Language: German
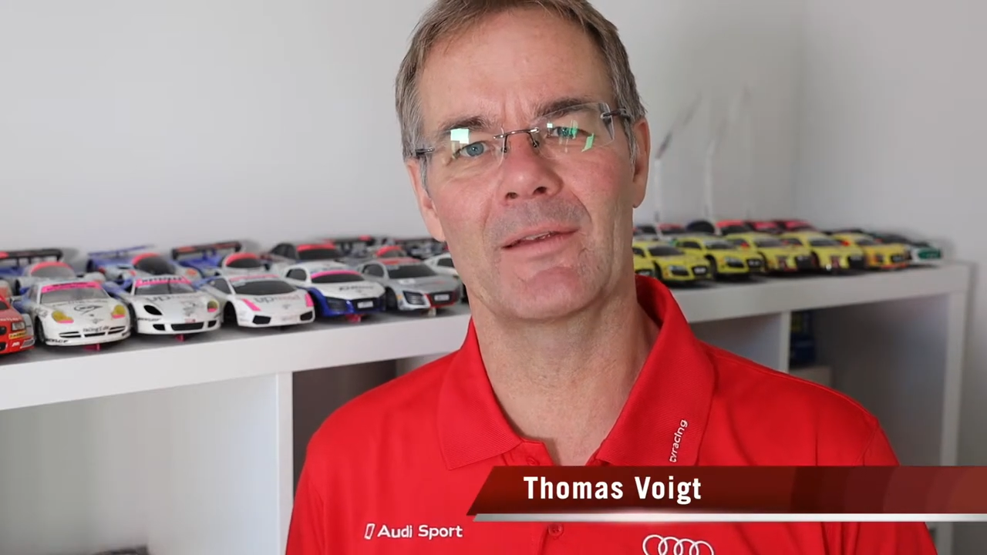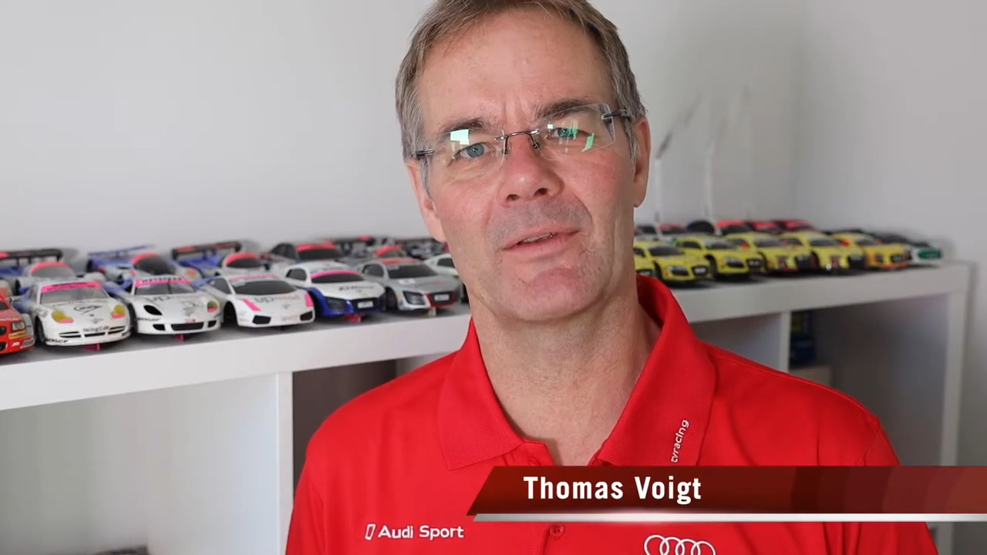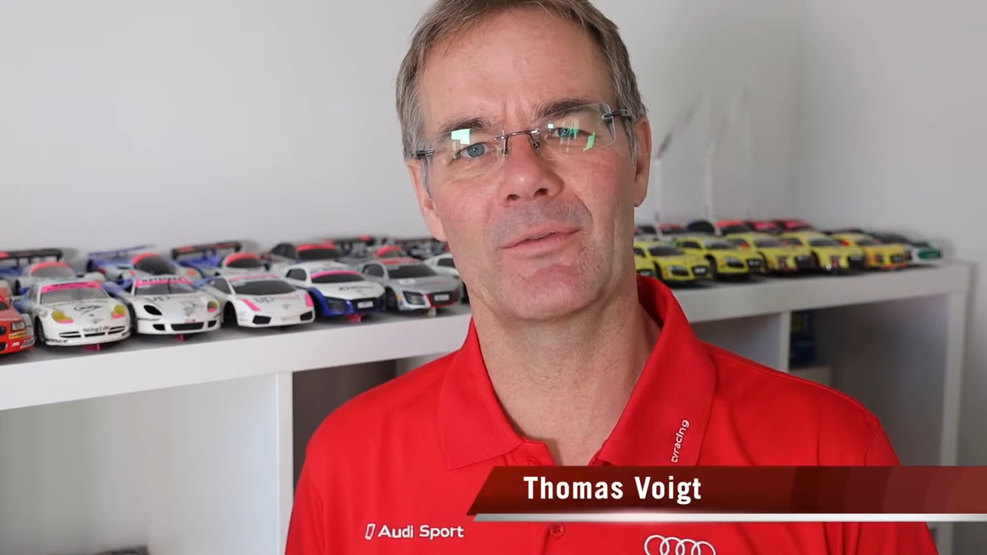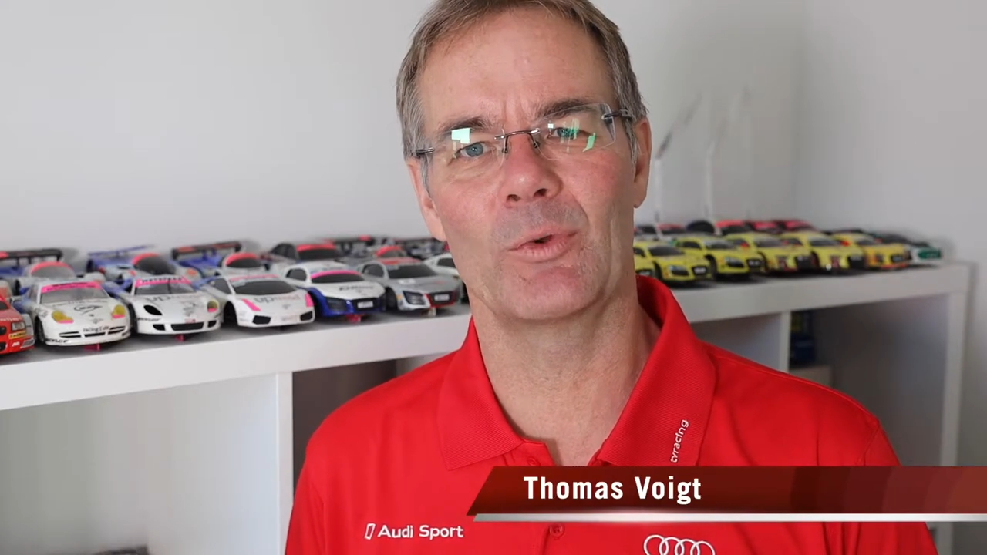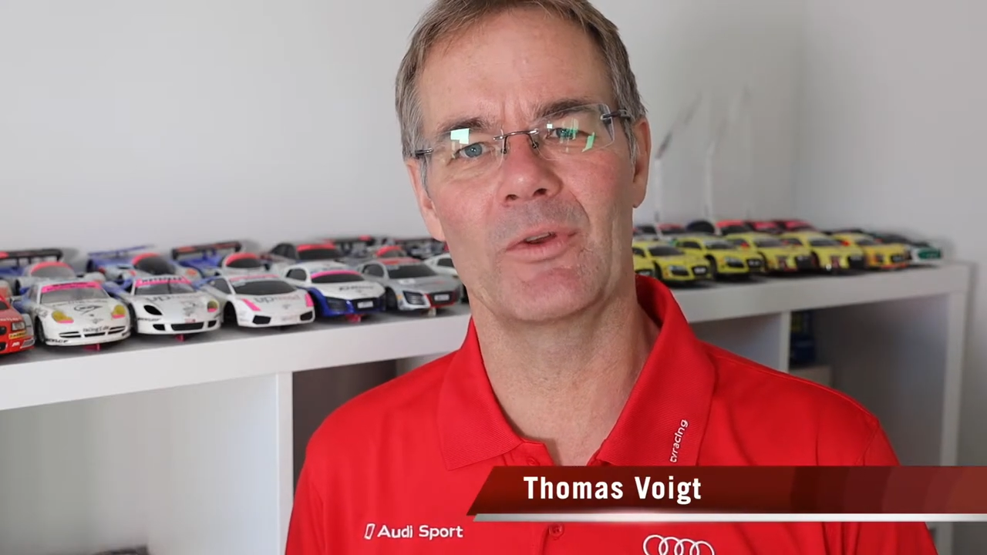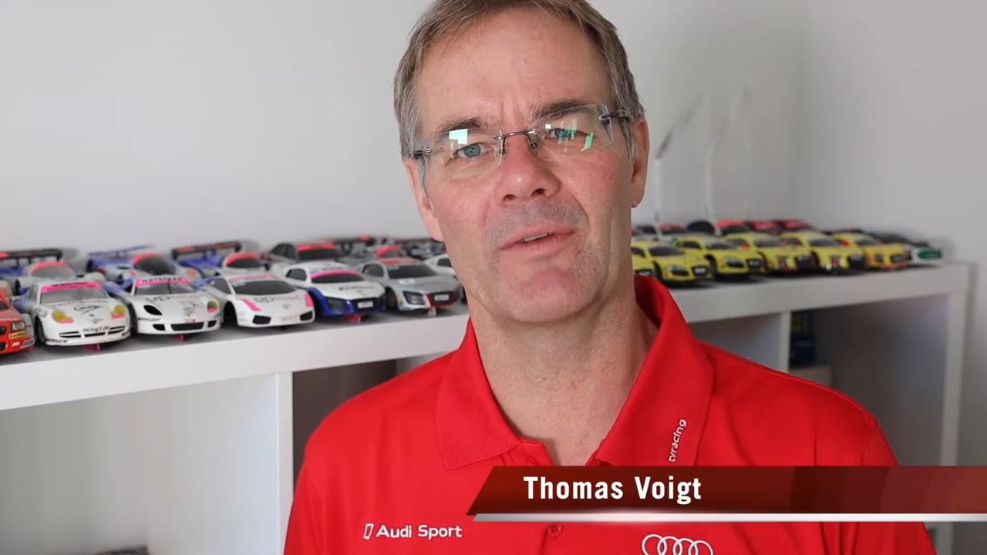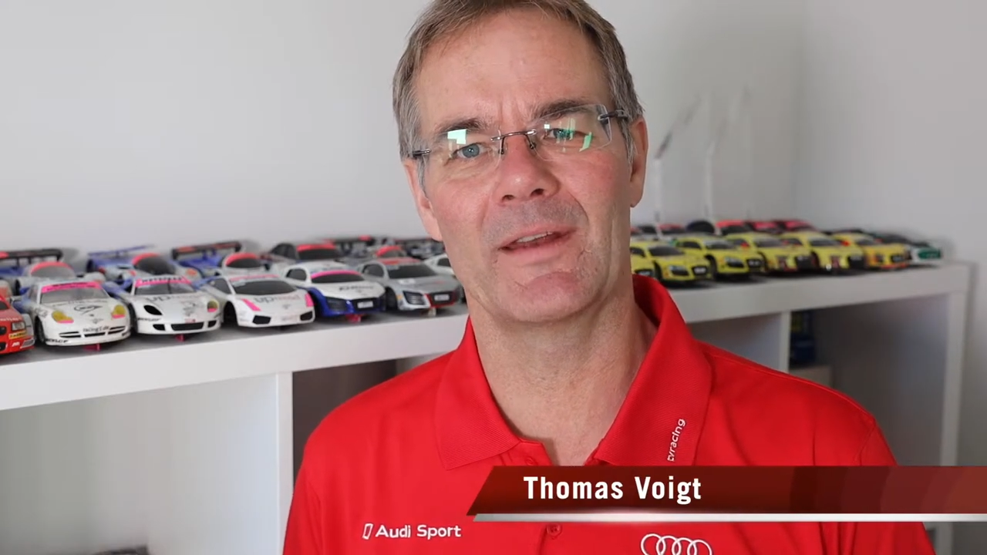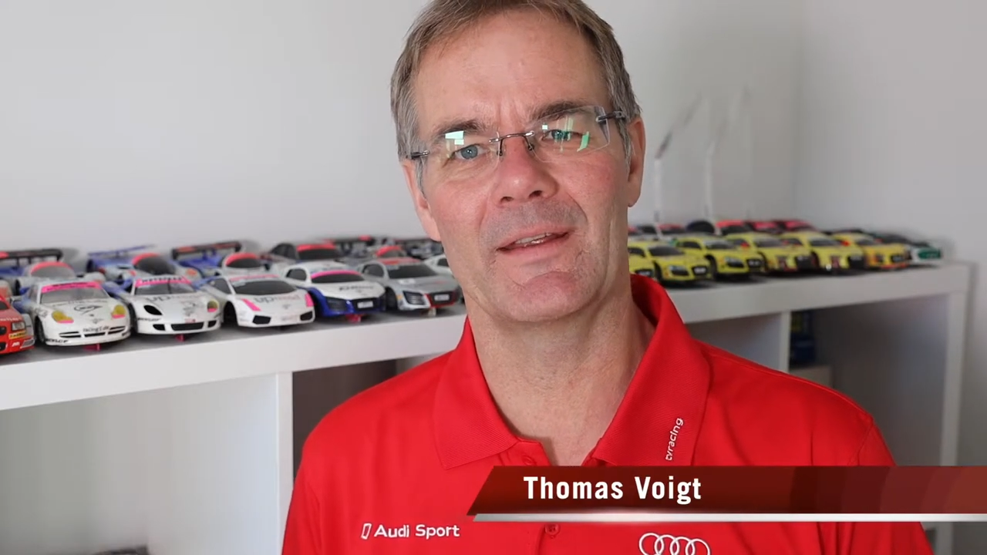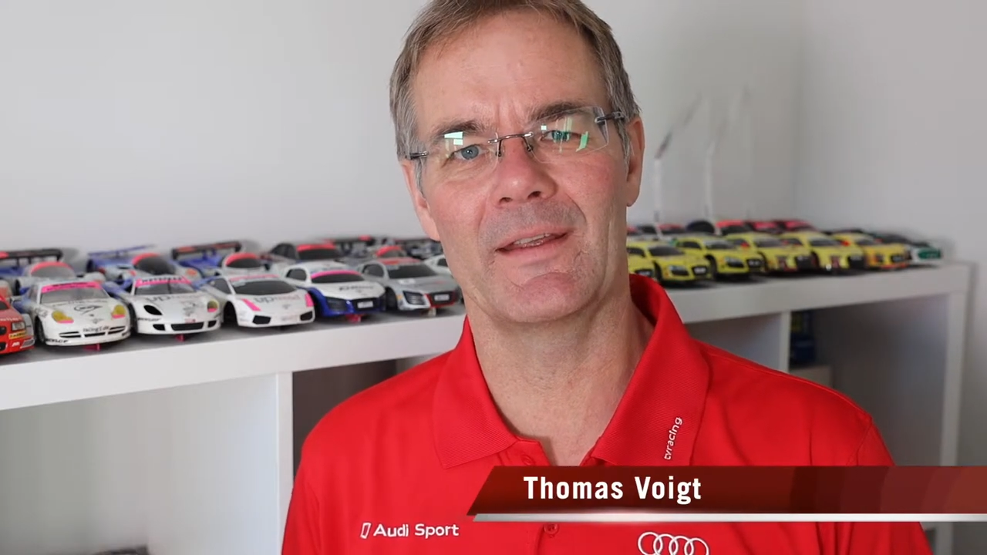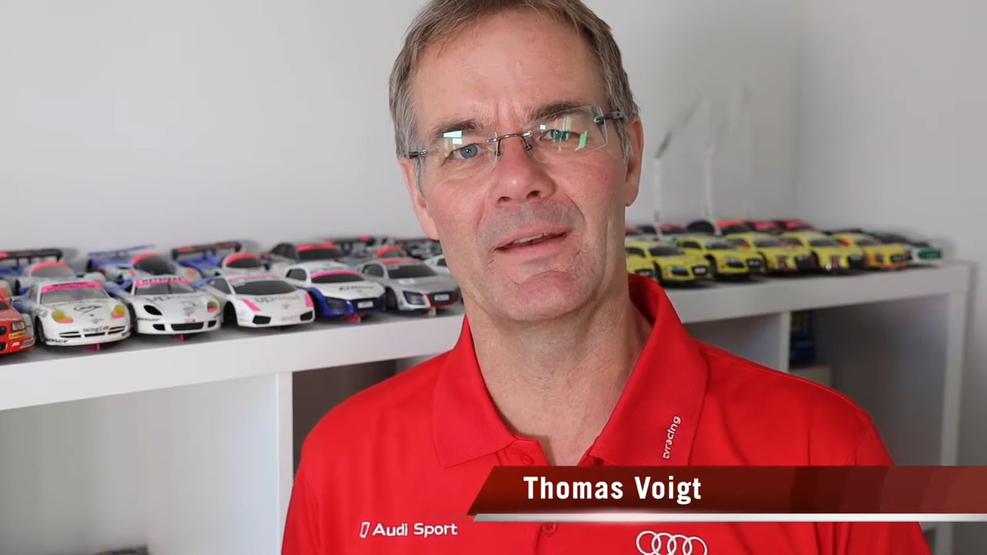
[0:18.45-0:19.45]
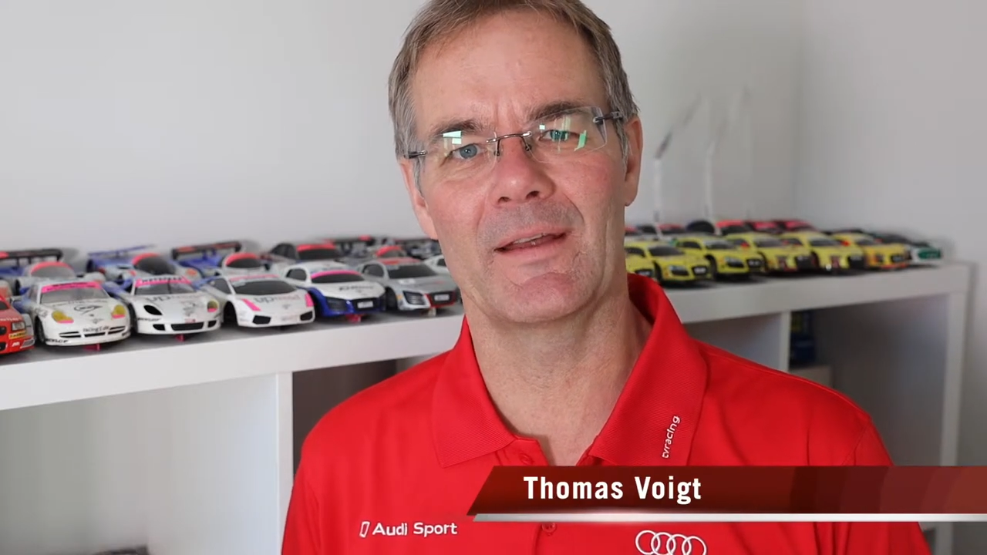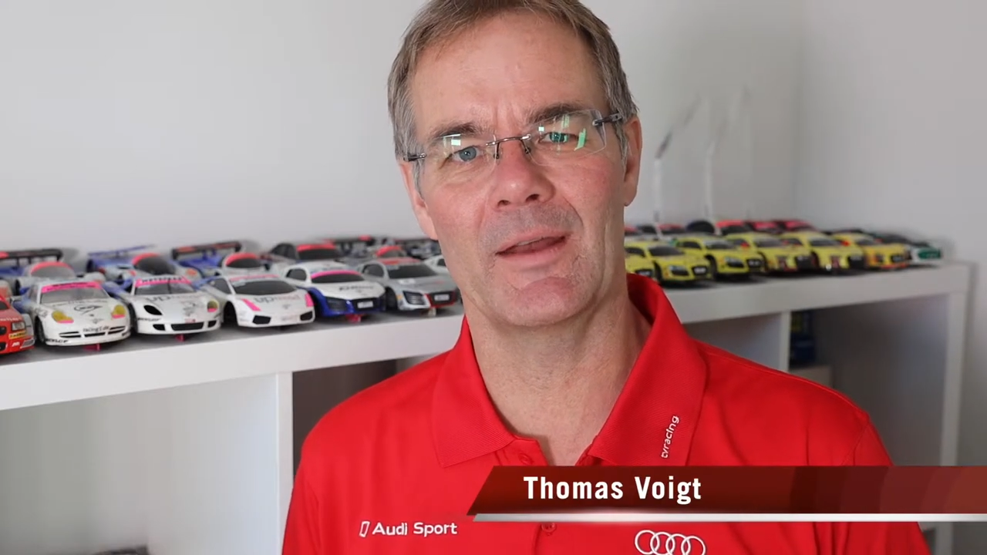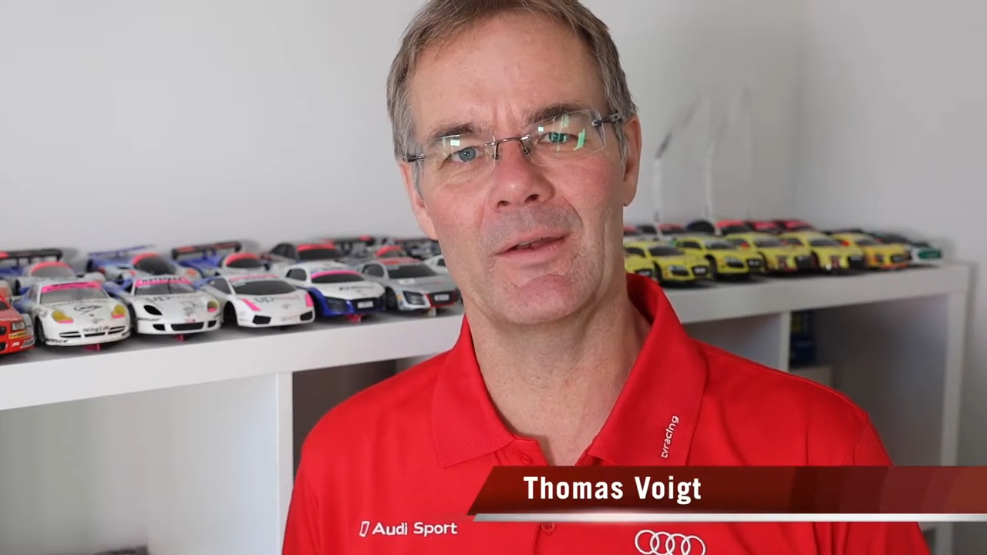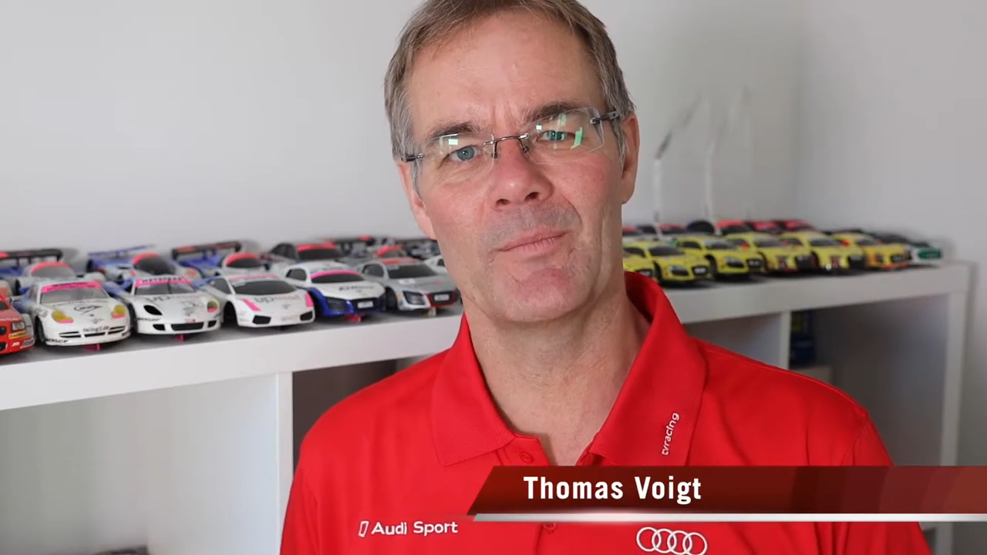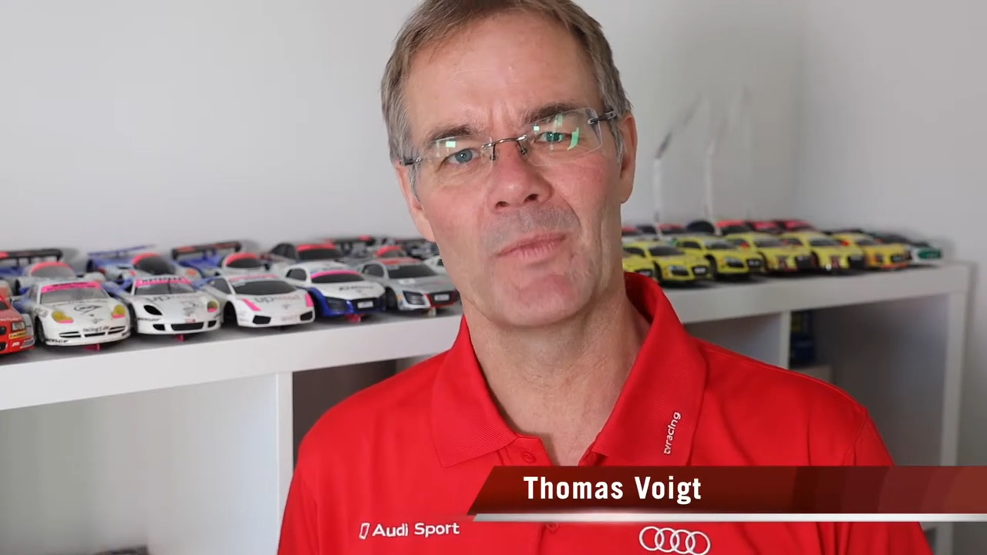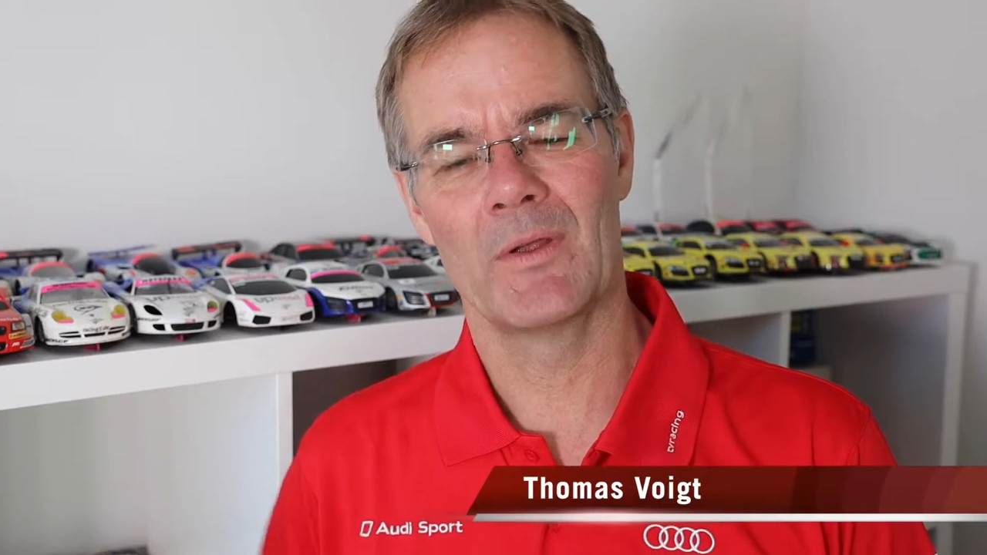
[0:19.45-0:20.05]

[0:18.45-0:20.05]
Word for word: dass das so nicht weitergehen kann.